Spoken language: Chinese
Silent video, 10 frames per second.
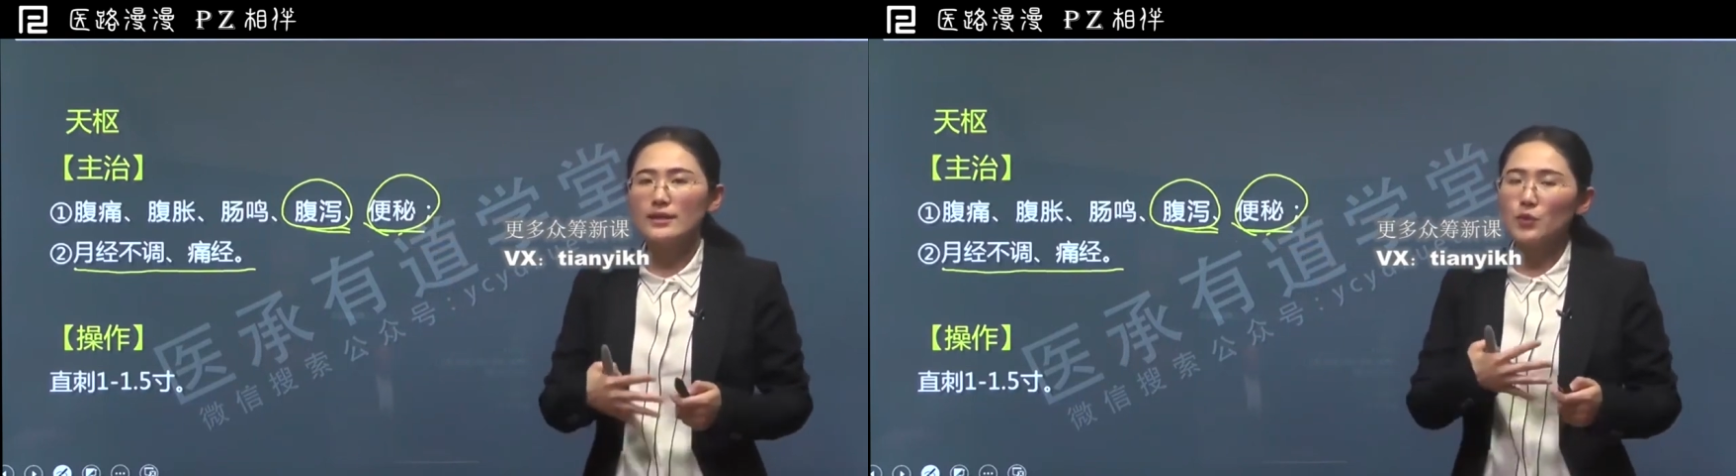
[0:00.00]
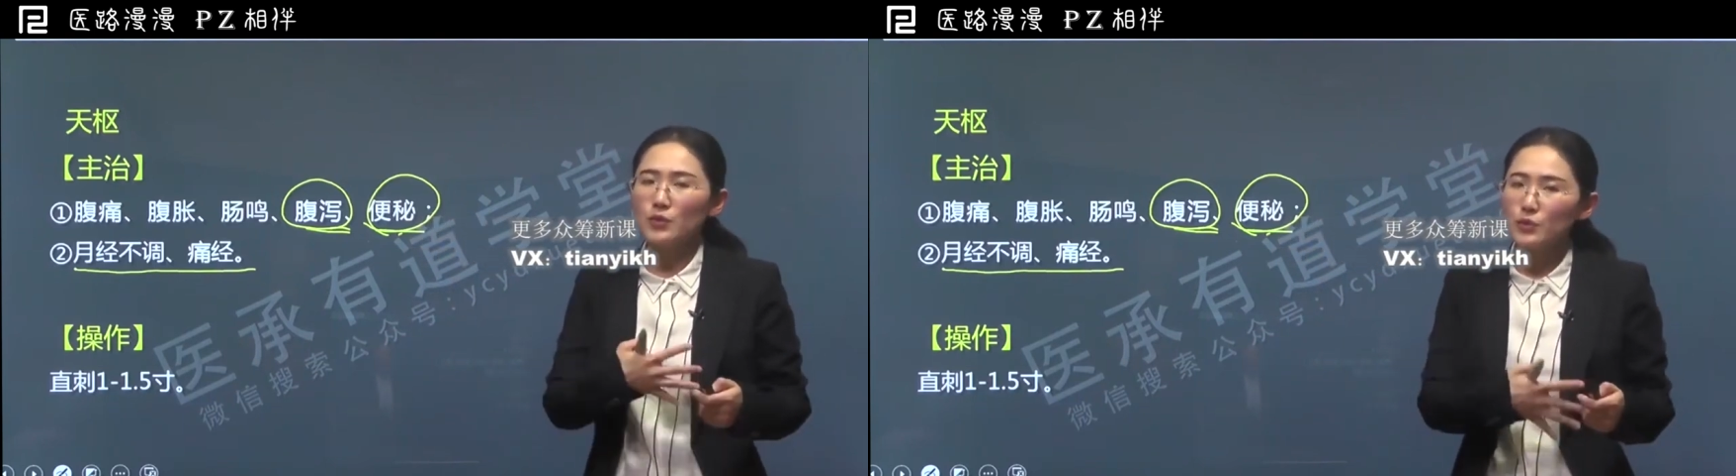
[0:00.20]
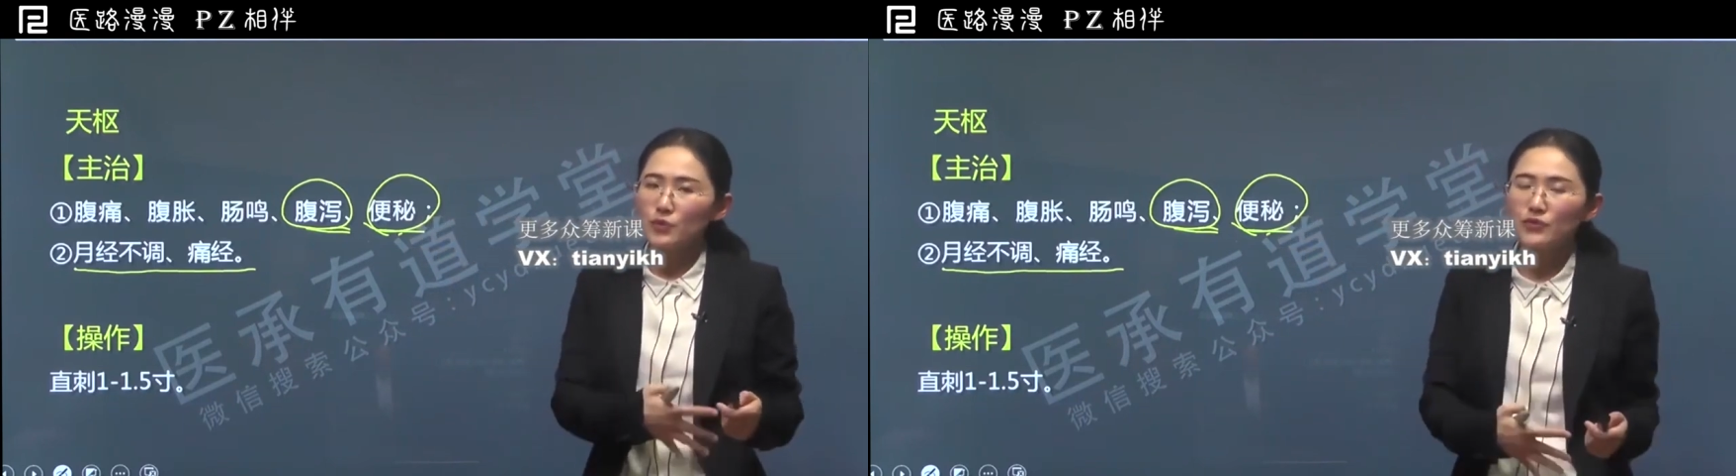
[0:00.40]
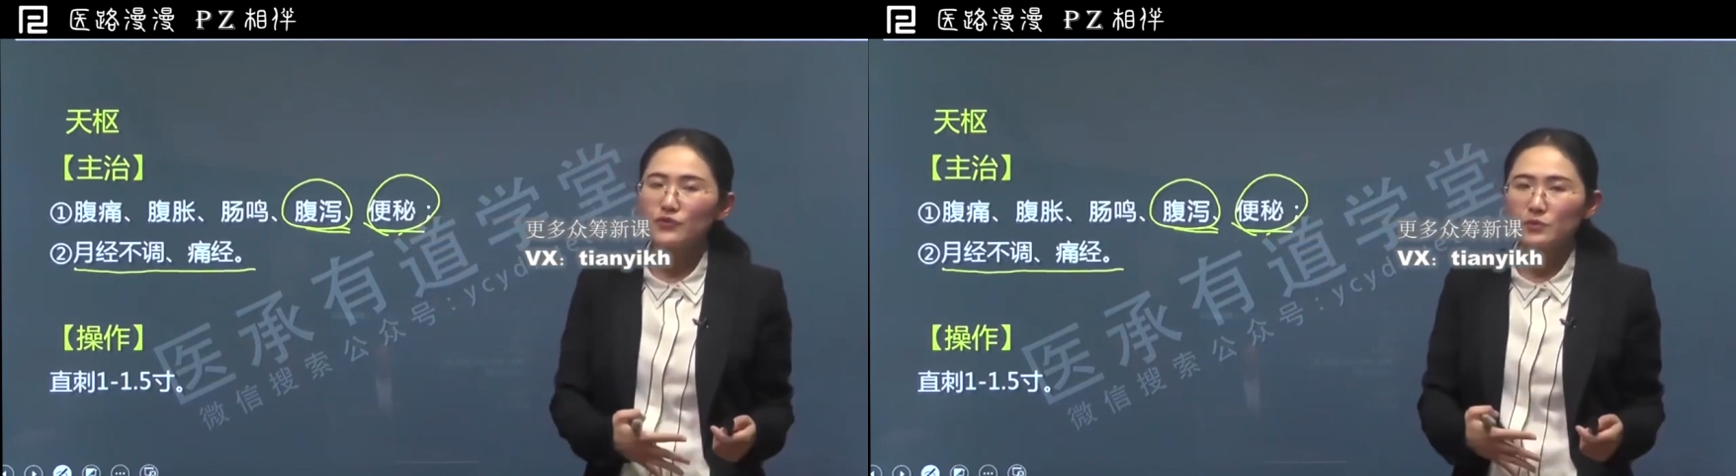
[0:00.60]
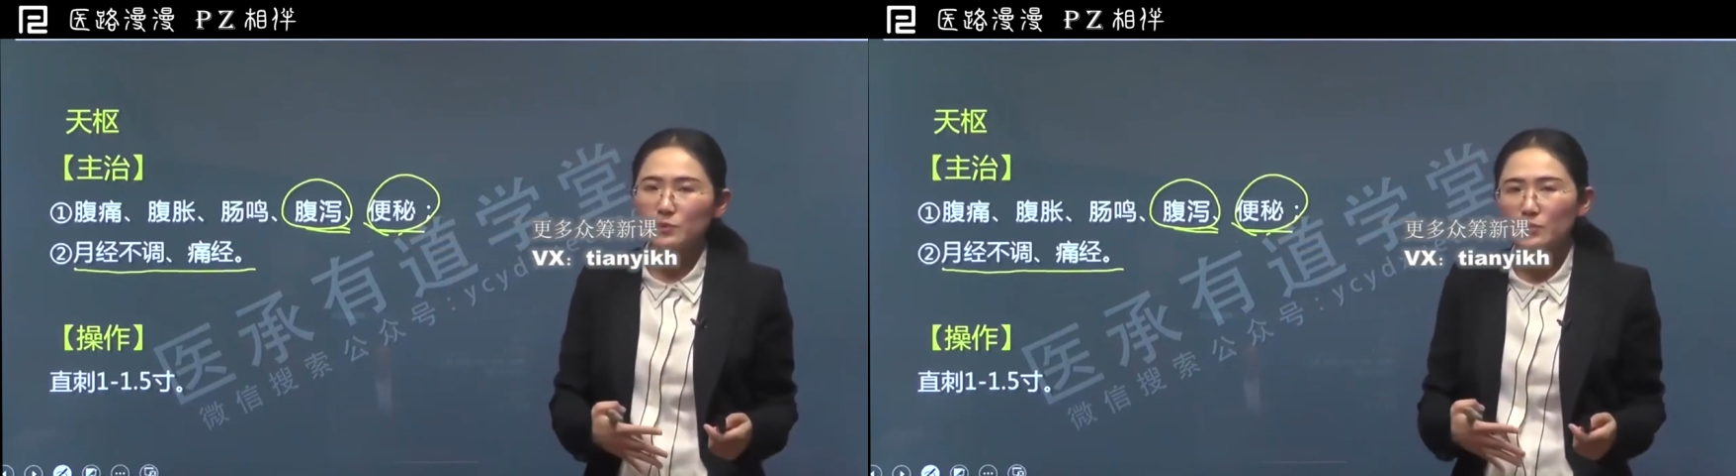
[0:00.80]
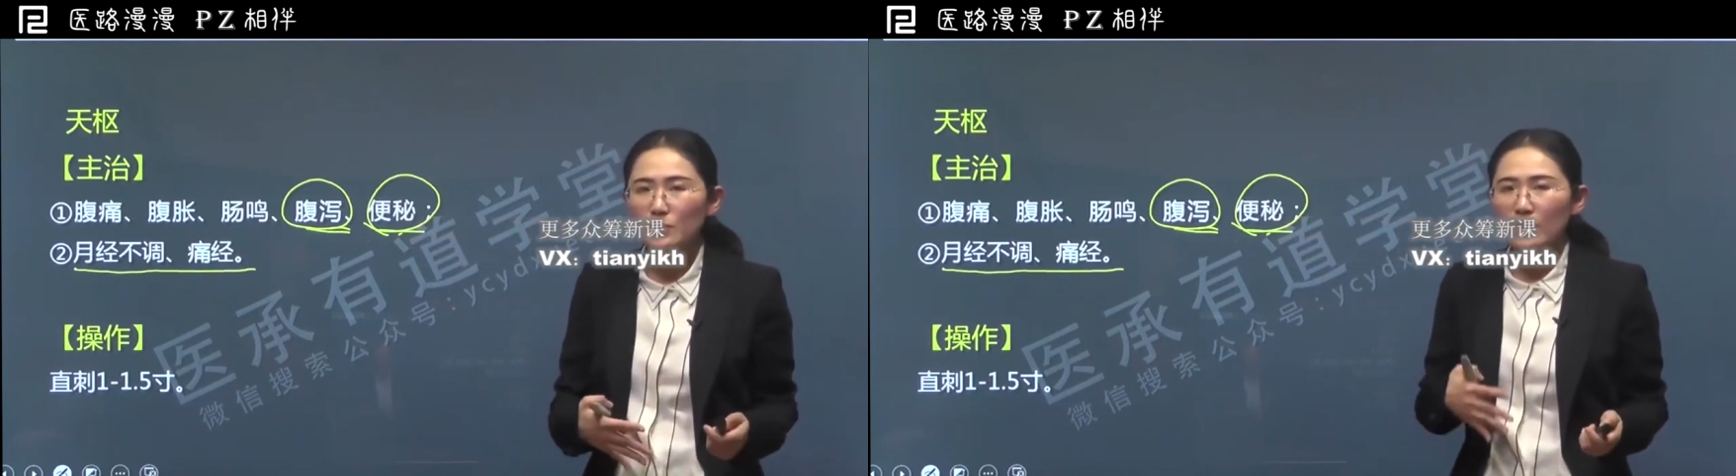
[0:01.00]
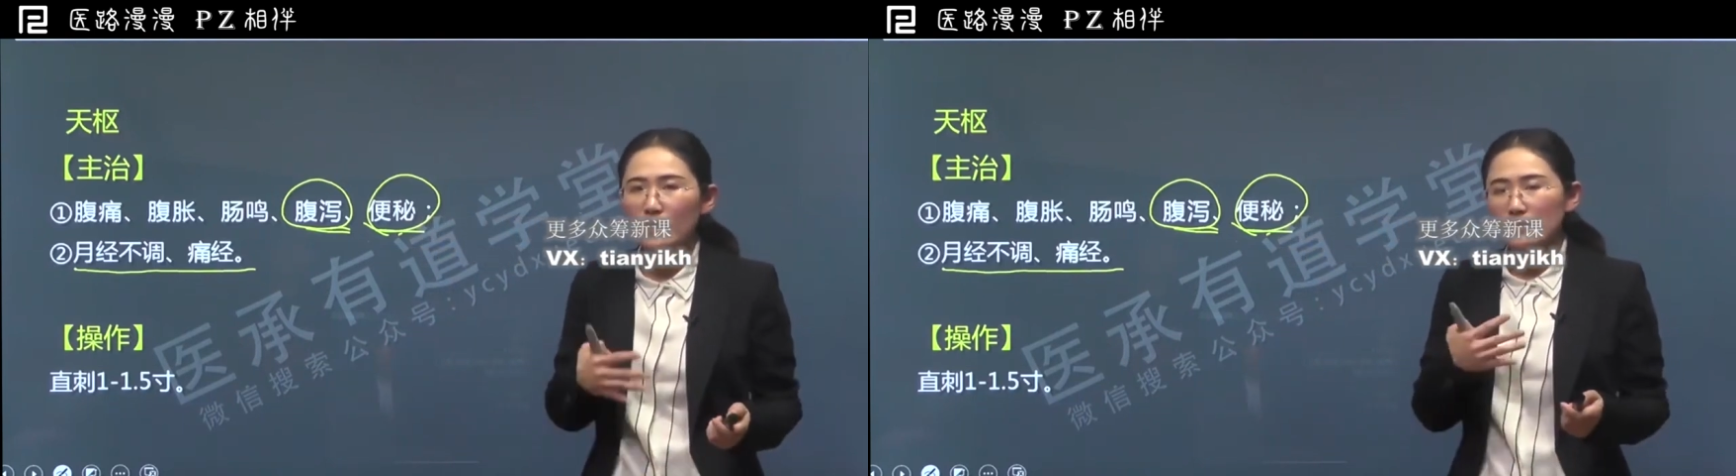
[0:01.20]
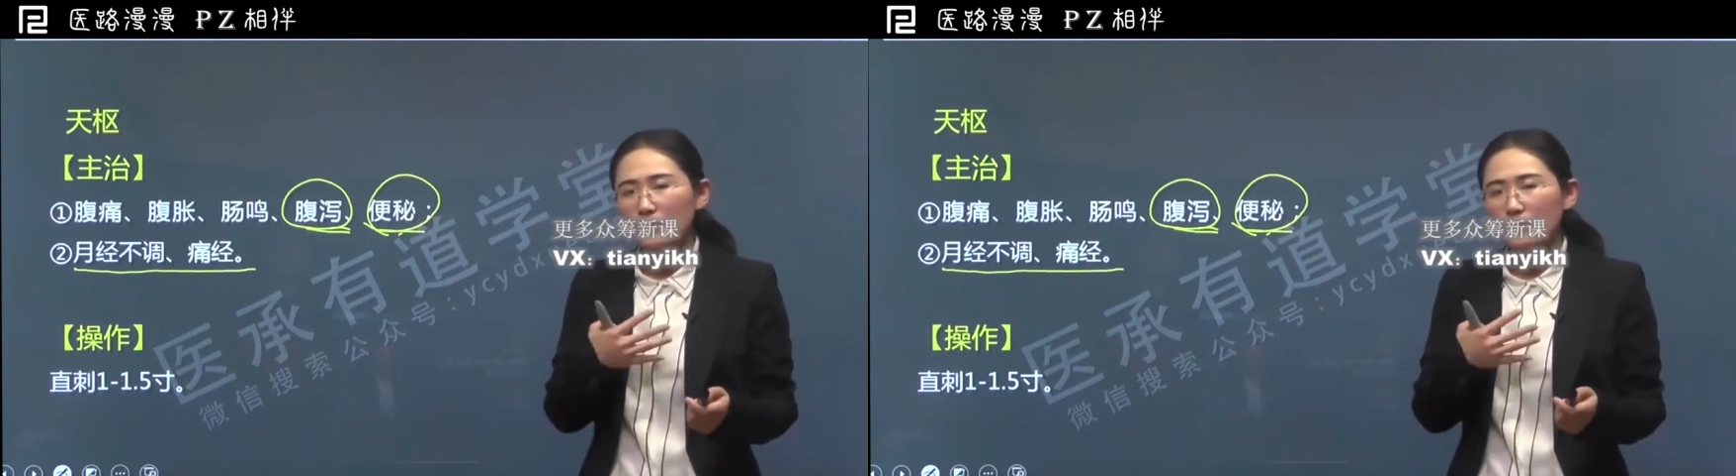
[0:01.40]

它位于腹部。